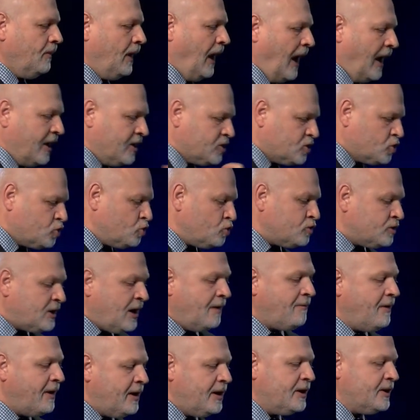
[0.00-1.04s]
А Иисус
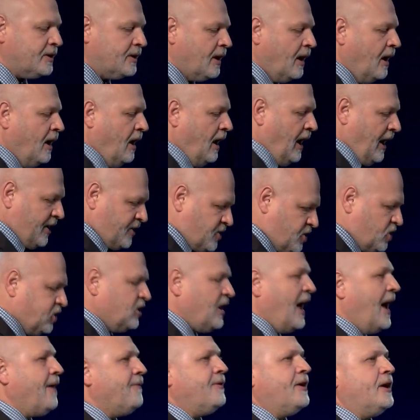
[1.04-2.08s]
говорит о
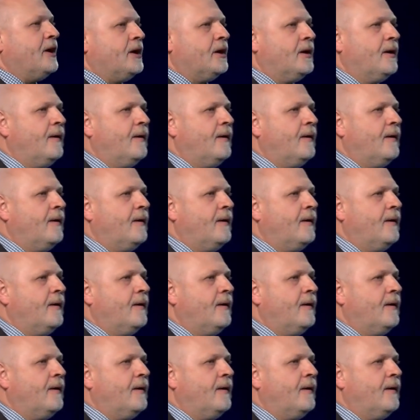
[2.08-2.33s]
славе,